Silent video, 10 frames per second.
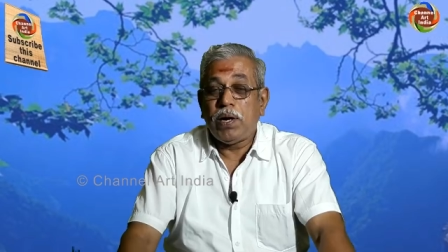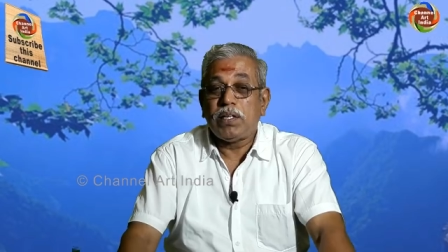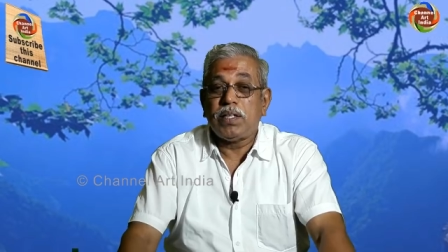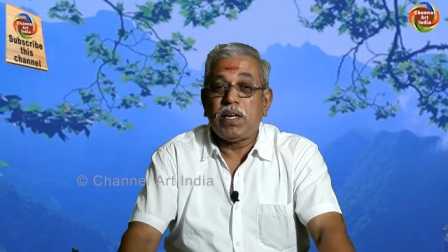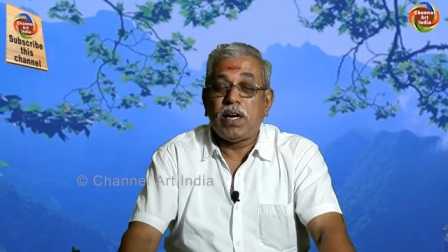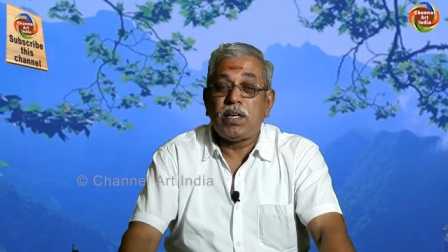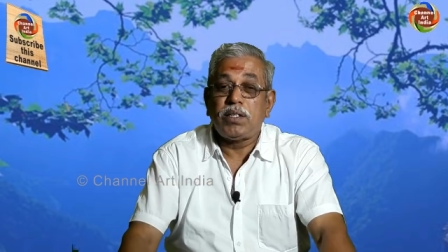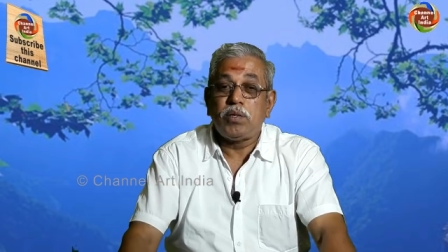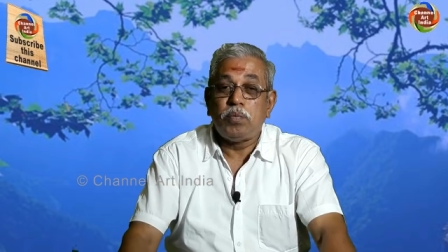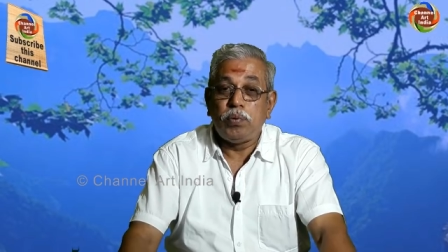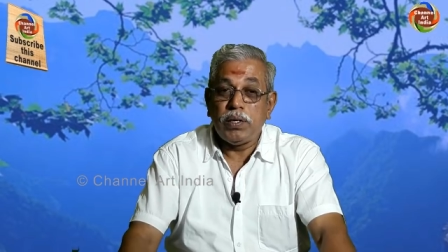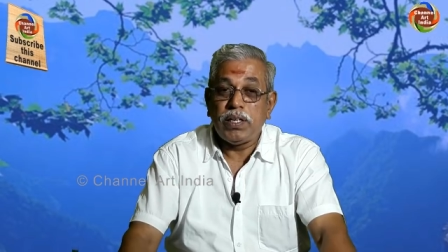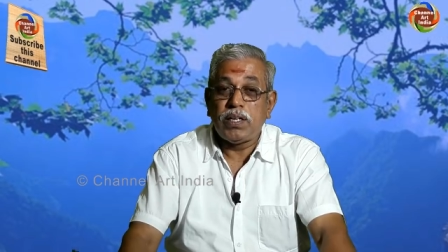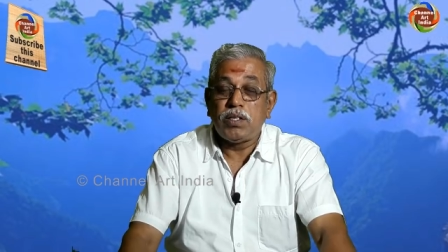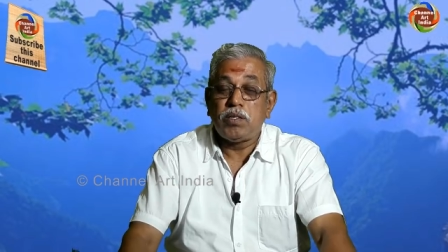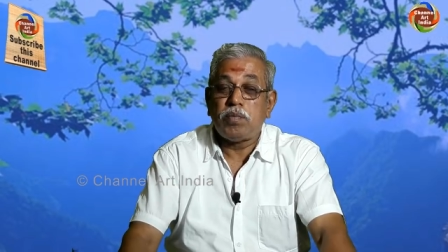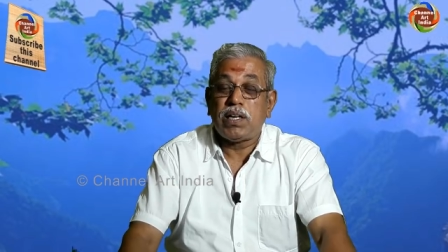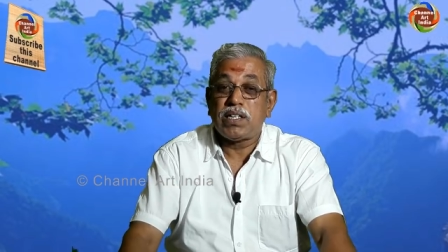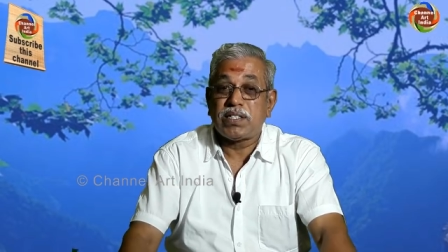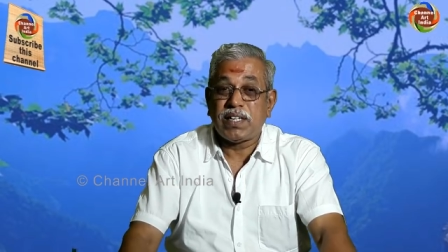இப்போ அந்த நான்கு
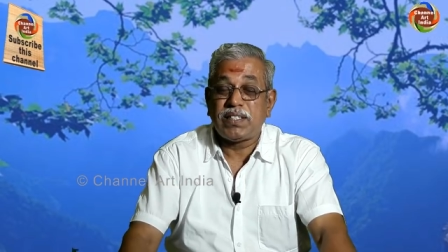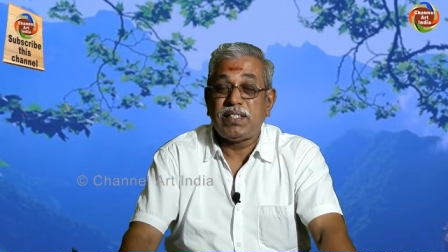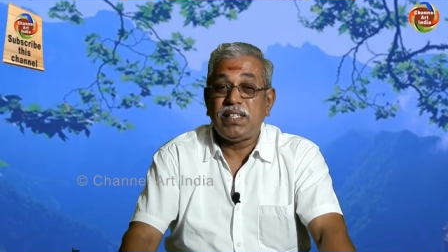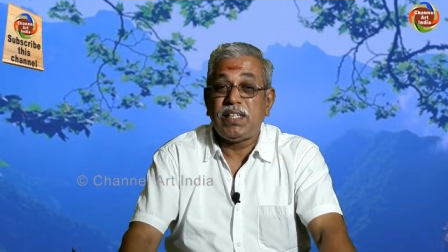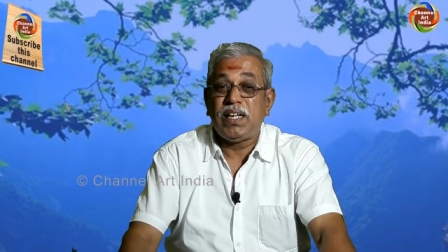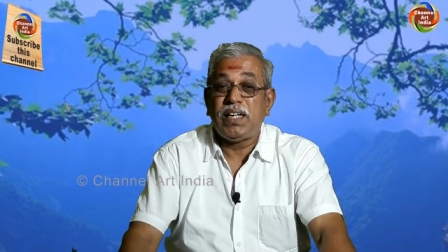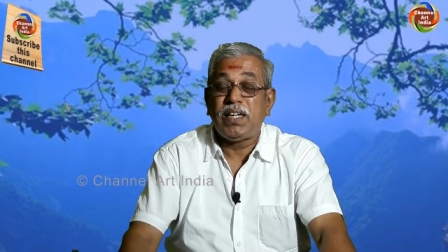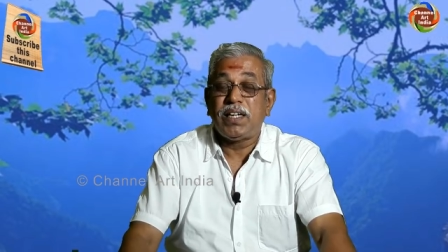புள்ளிகளுக்குமான சக்தியை